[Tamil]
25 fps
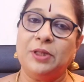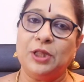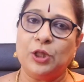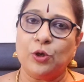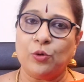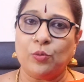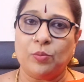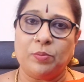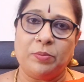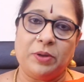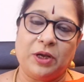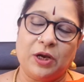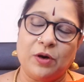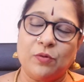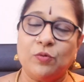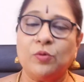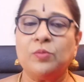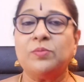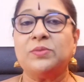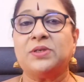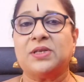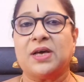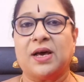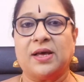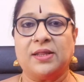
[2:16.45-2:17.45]
மித
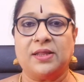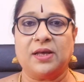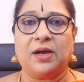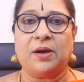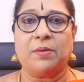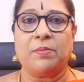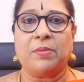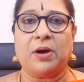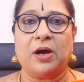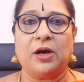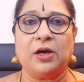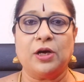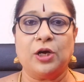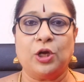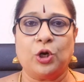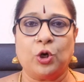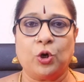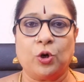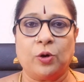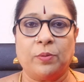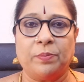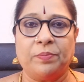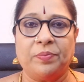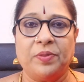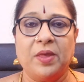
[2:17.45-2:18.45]
மிகவும் சாதகமாக
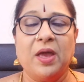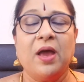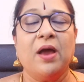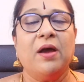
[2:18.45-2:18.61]
இருக்கும்